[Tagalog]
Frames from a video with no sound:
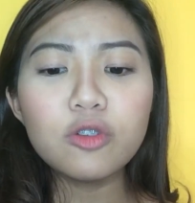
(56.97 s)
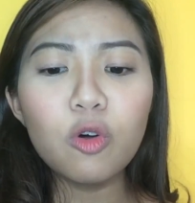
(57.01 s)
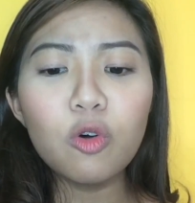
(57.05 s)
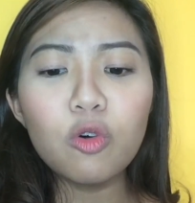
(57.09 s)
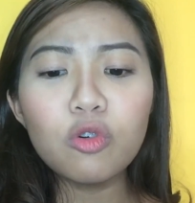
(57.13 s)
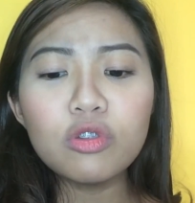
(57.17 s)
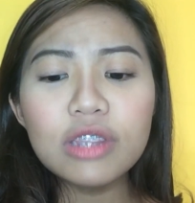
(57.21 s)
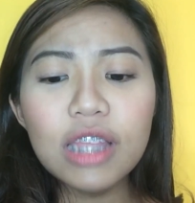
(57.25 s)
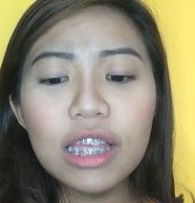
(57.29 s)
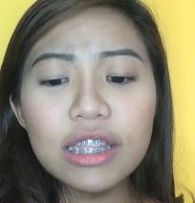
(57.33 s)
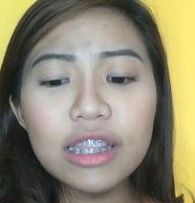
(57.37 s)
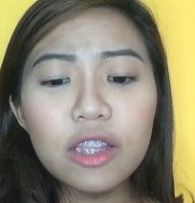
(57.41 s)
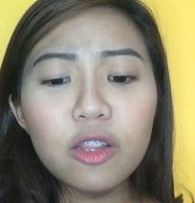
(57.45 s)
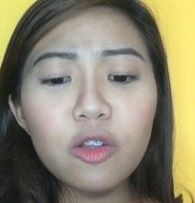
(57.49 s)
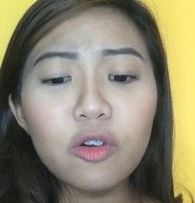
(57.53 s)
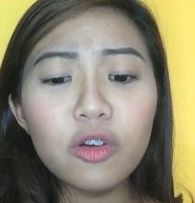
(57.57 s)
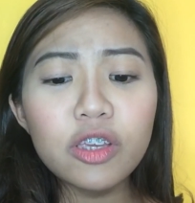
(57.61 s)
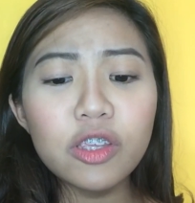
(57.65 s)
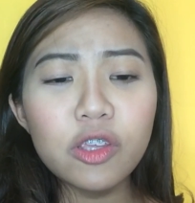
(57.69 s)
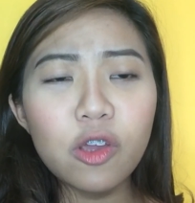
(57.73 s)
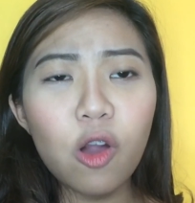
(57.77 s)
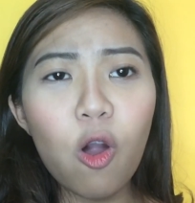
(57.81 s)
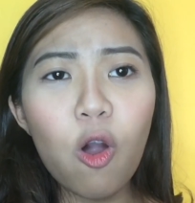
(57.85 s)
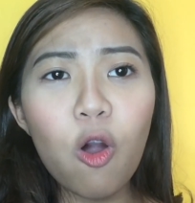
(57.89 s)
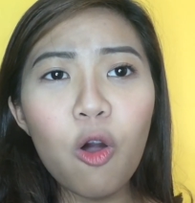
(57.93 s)
So, kung
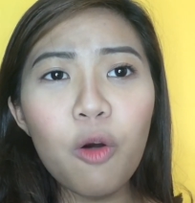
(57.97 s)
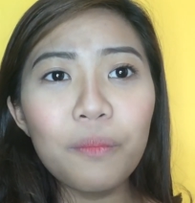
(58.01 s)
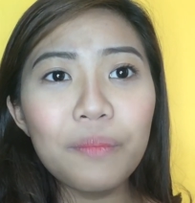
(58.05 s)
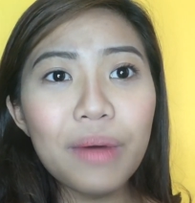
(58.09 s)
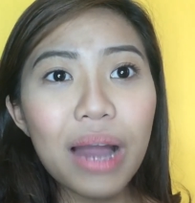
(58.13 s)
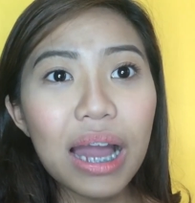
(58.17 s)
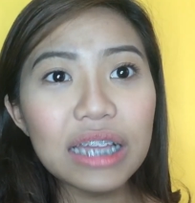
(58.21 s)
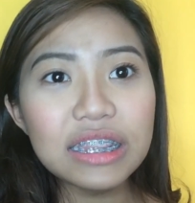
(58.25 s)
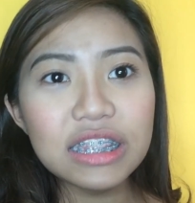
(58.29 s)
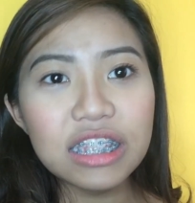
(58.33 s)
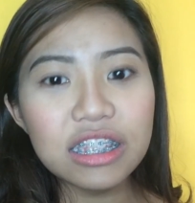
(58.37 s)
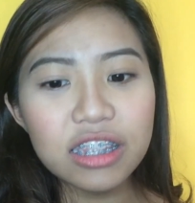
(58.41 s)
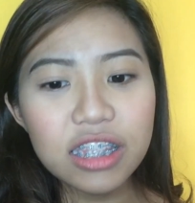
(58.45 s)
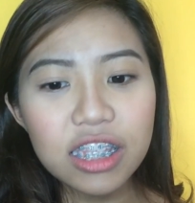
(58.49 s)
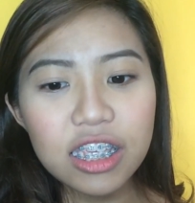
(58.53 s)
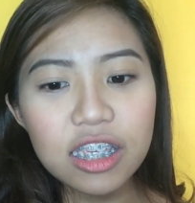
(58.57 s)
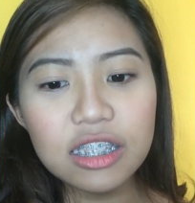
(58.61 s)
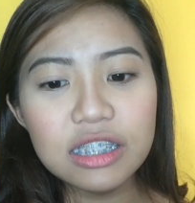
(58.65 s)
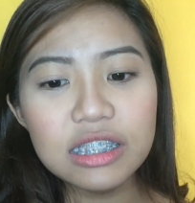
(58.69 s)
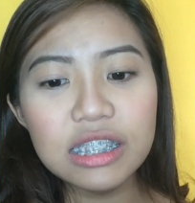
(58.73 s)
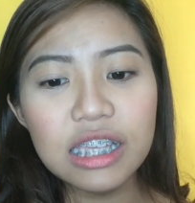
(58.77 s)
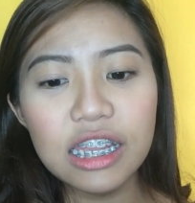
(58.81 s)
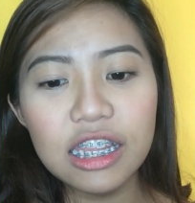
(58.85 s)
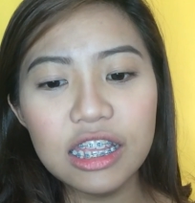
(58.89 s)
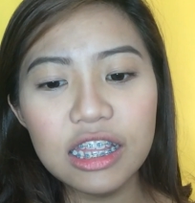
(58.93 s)
tatanungin nyo ako bakit
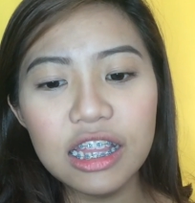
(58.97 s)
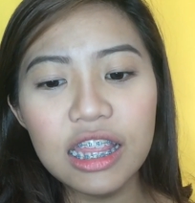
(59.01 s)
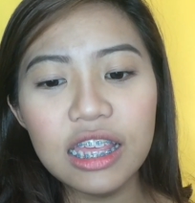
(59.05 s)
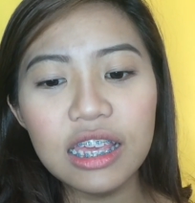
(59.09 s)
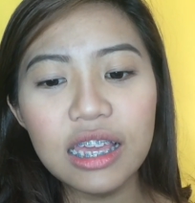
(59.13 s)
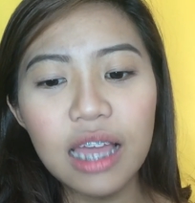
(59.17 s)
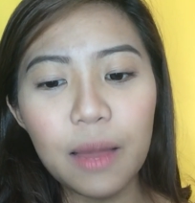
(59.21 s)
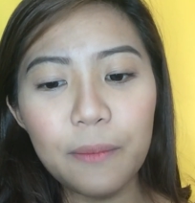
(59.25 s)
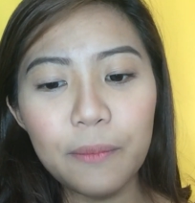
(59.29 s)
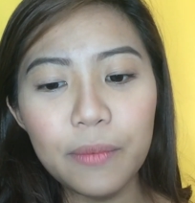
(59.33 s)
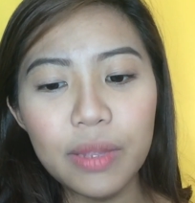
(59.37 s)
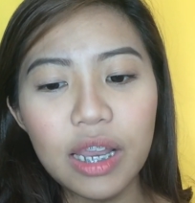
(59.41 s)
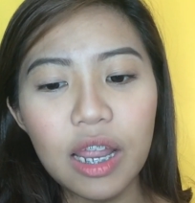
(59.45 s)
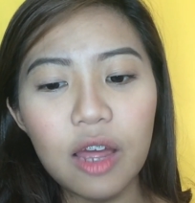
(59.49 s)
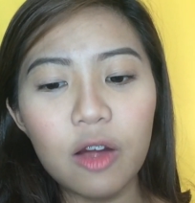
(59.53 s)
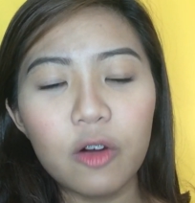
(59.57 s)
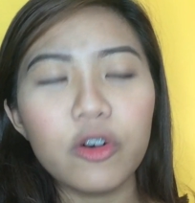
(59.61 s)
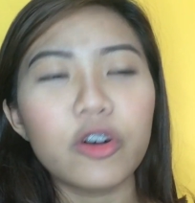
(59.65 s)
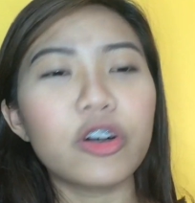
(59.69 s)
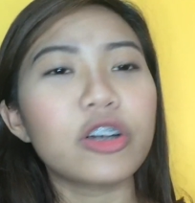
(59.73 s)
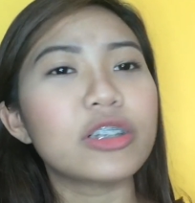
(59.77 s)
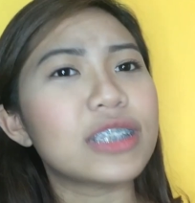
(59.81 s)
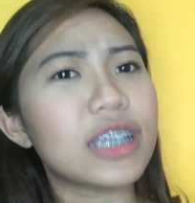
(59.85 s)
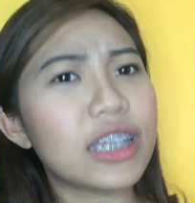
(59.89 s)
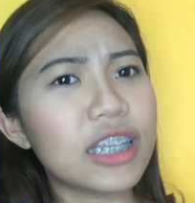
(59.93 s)
hindi sariling
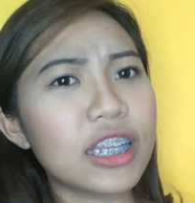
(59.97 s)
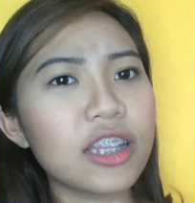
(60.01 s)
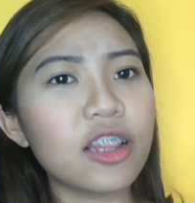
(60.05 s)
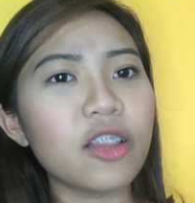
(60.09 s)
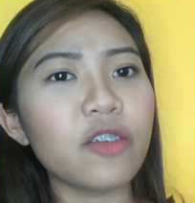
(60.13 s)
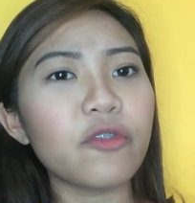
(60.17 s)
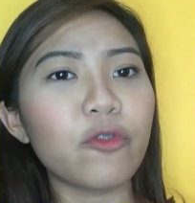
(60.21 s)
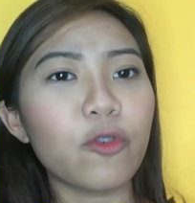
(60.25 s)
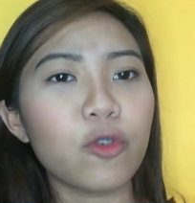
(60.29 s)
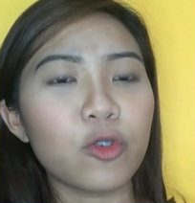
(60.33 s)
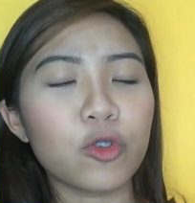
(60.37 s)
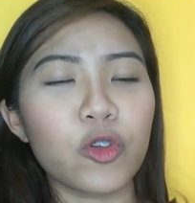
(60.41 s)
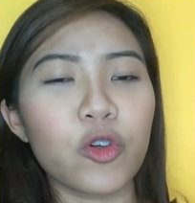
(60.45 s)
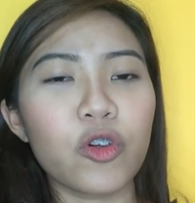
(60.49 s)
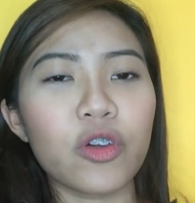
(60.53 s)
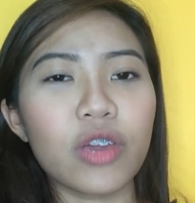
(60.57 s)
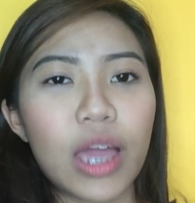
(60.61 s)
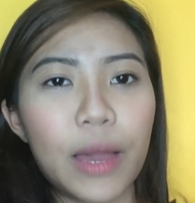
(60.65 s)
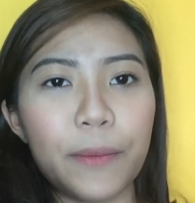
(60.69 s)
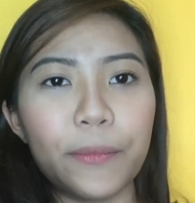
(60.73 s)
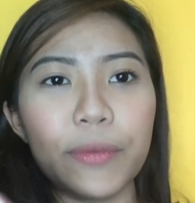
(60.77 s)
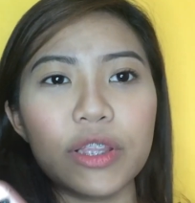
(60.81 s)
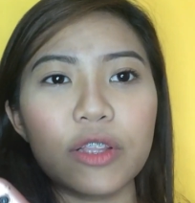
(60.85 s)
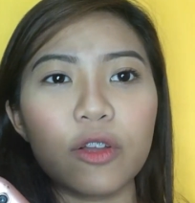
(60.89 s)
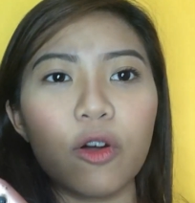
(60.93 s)
camera or sariling phone ko
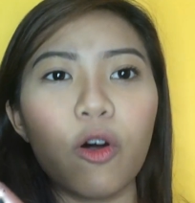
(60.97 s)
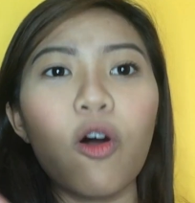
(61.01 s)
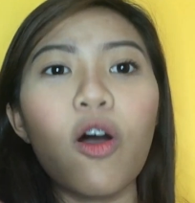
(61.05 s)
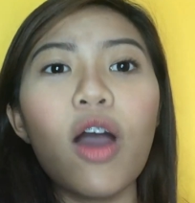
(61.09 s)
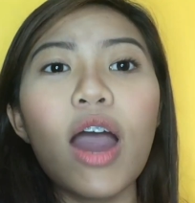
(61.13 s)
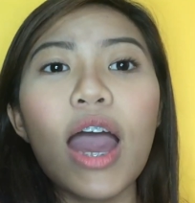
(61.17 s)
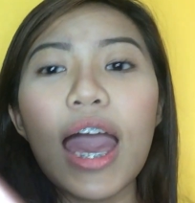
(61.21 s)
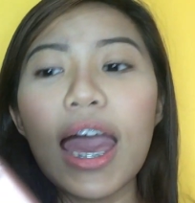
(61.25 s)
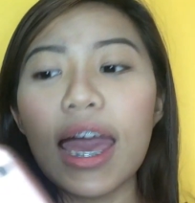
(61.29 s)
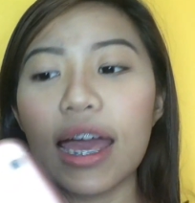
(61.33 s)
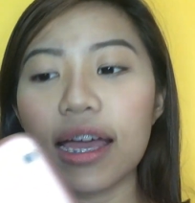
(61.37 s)
yung gamit ko,